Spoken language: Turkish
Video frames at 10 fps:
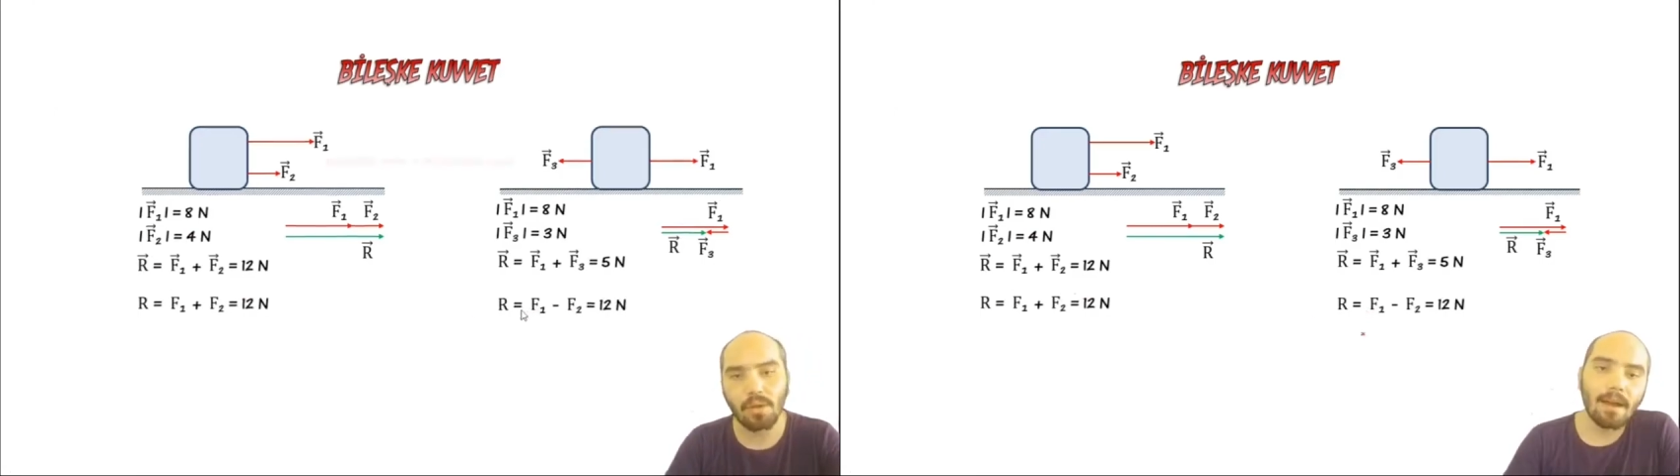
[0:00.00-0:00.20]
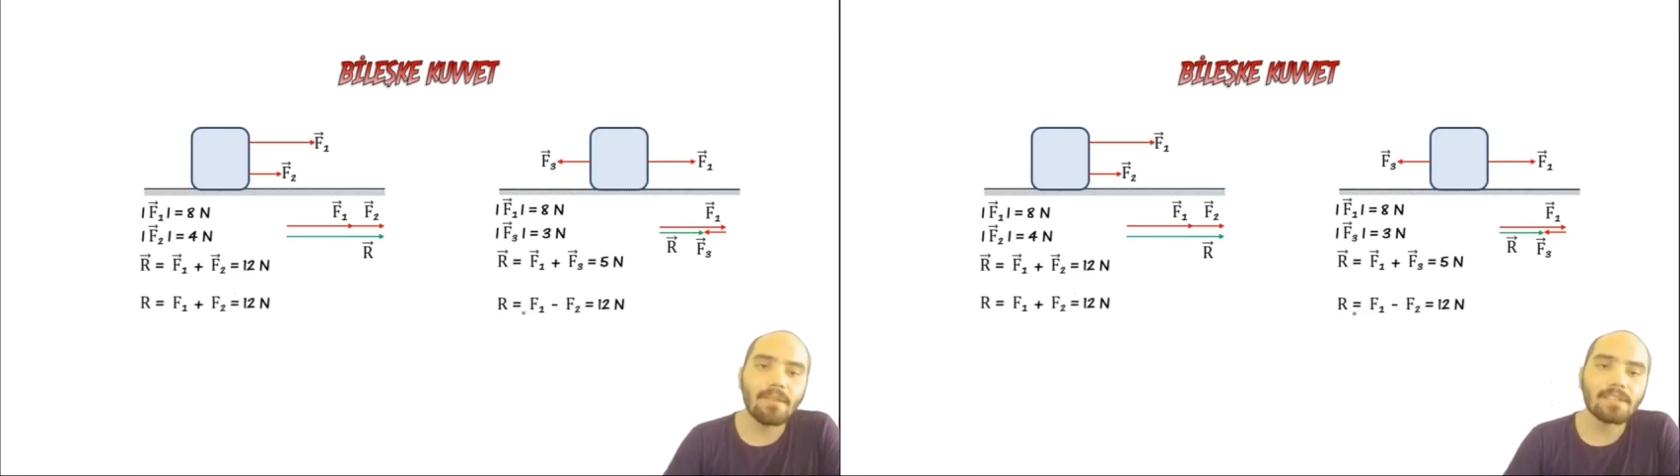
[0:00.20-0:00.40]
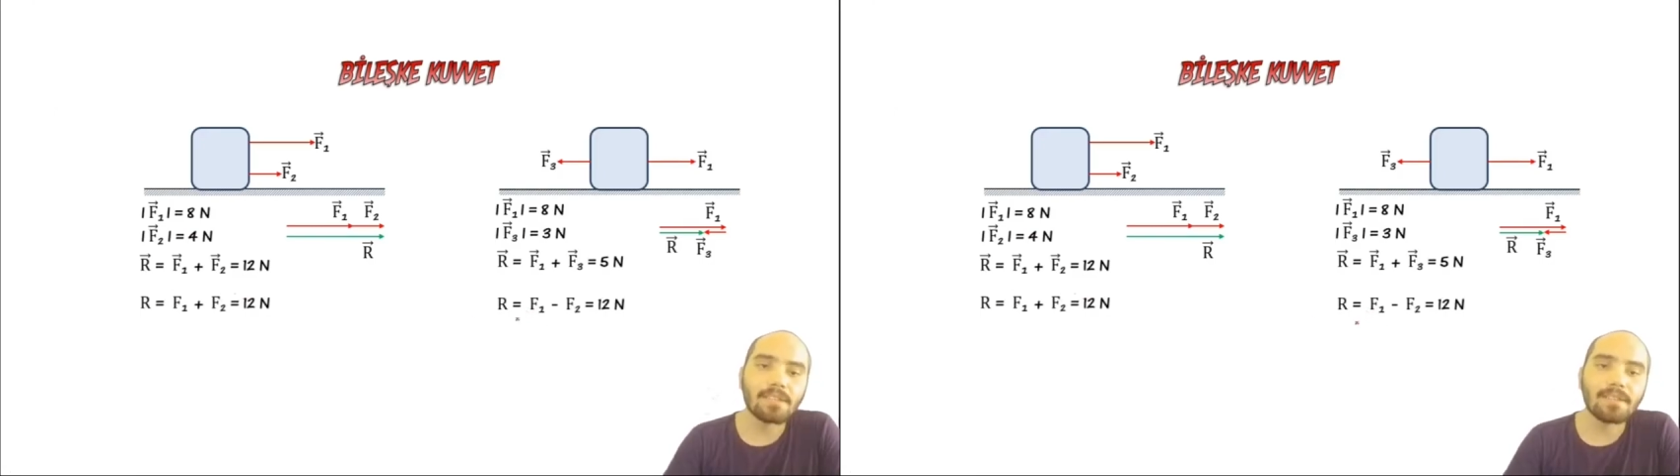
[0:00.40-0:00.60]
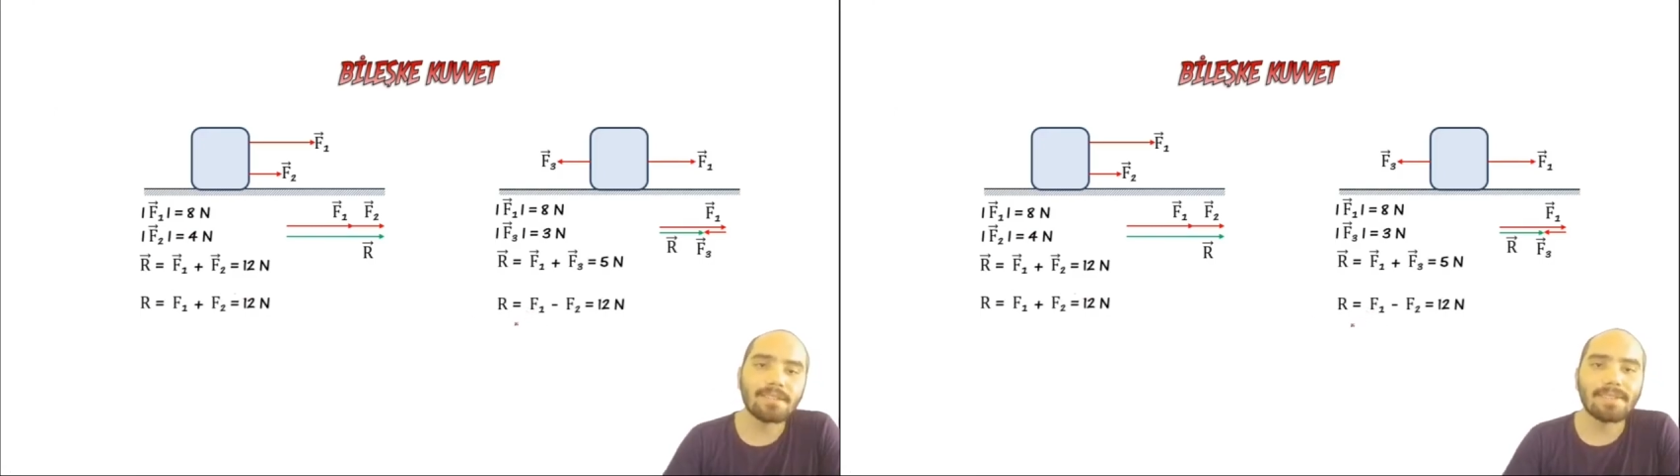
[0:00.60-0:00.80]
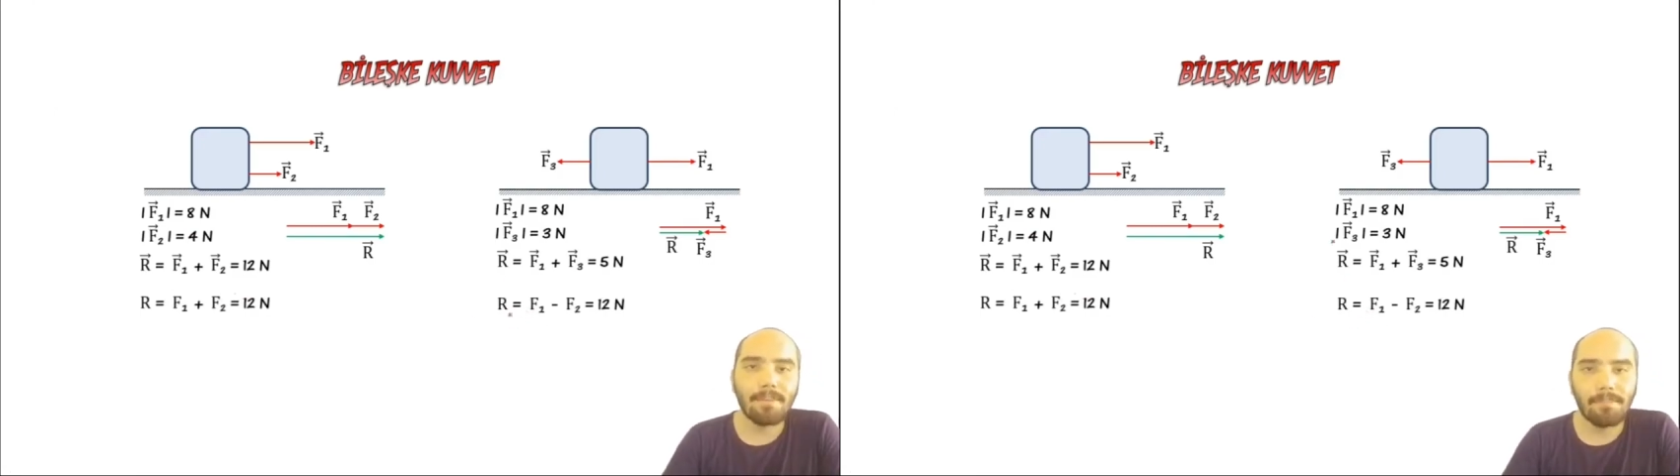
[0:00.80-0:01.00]

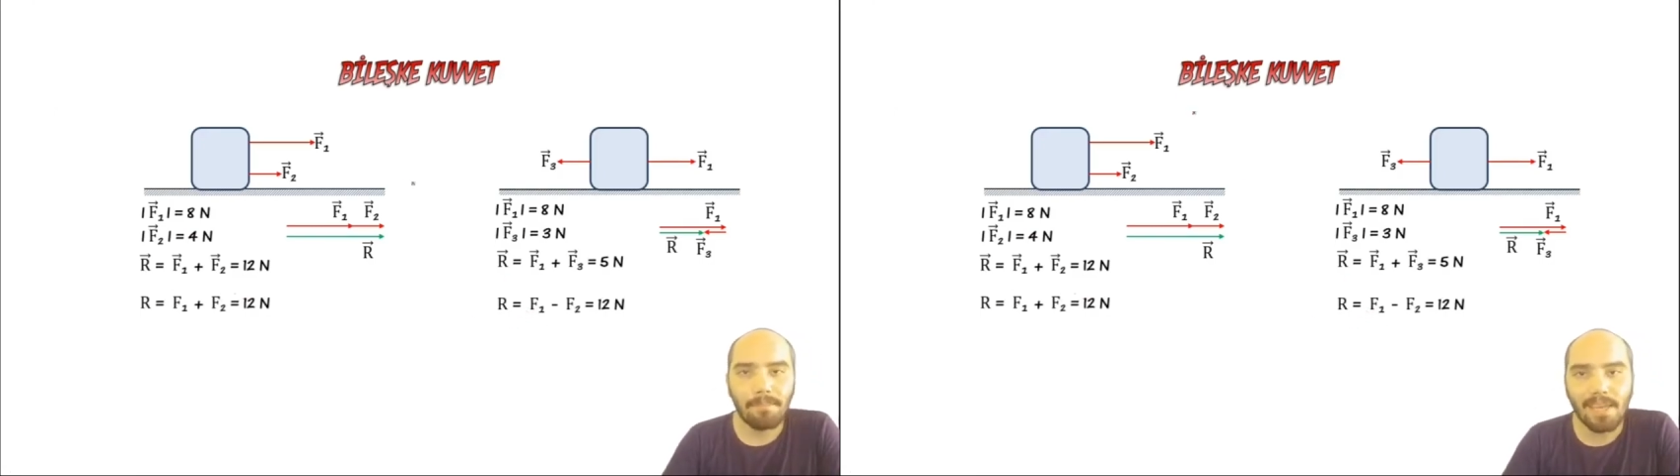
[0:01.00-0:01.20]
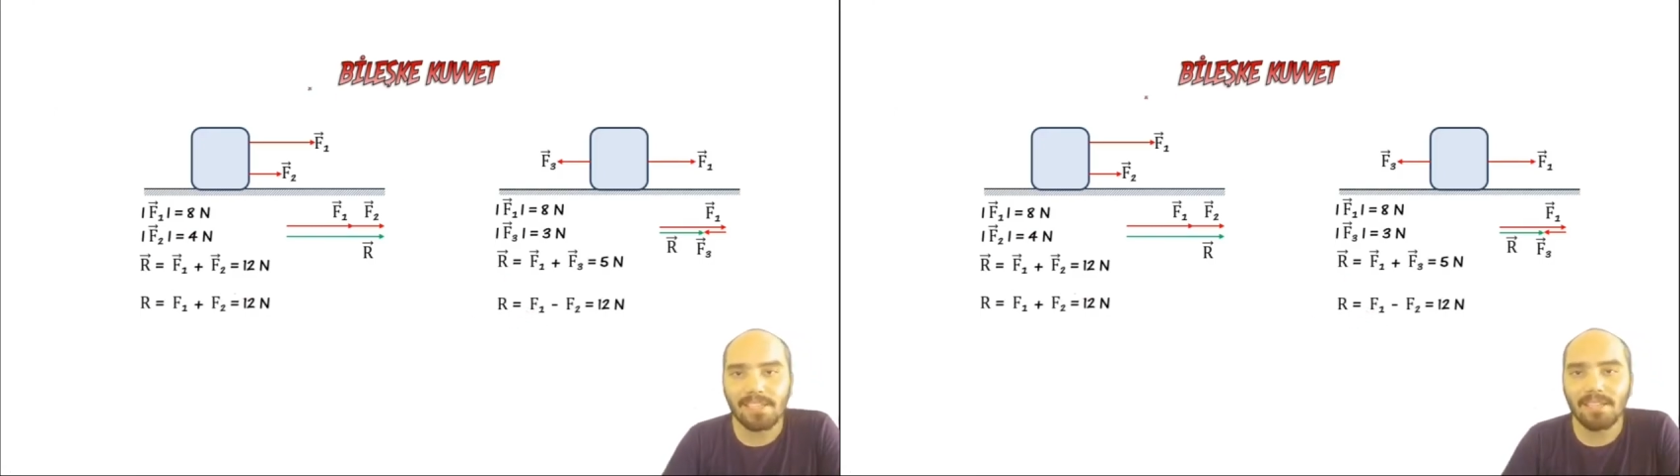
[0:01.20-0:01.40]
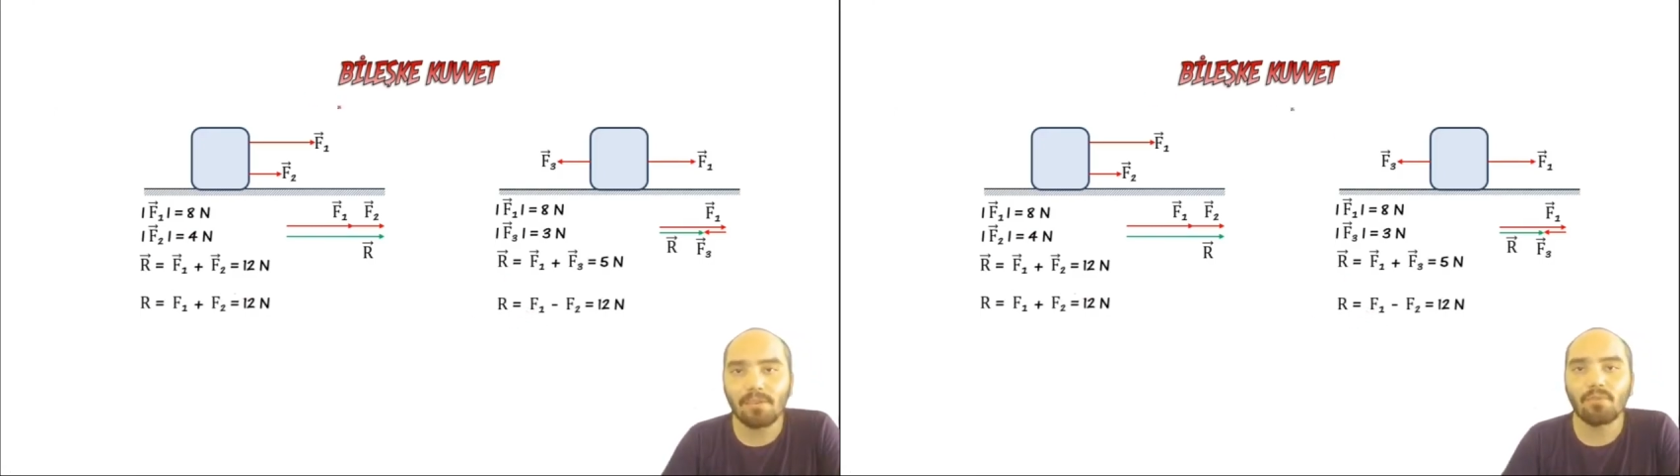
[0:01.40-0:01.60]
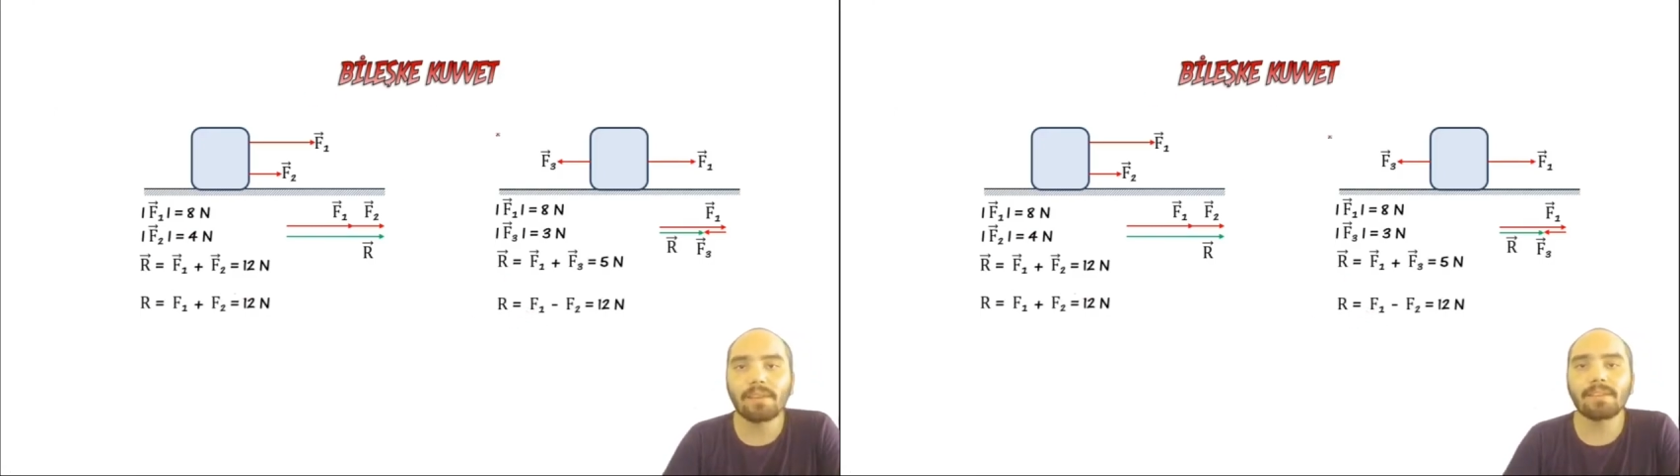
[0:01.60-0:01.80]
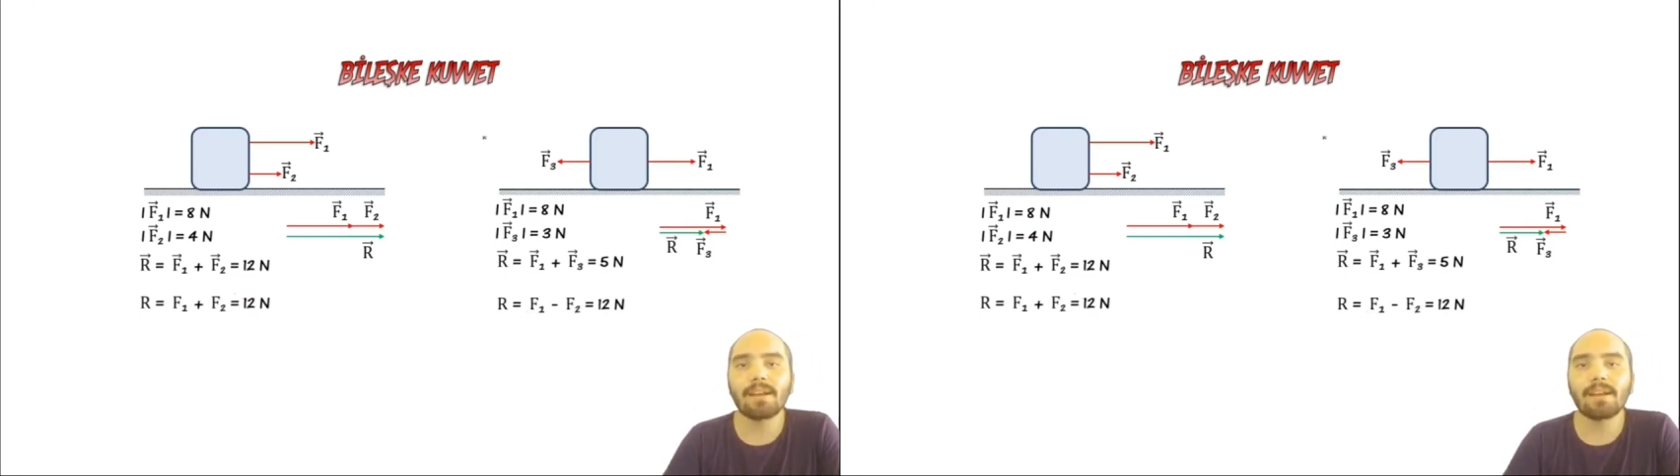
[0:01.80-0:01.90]
Anlaşıldıysa bileşke kuvvetle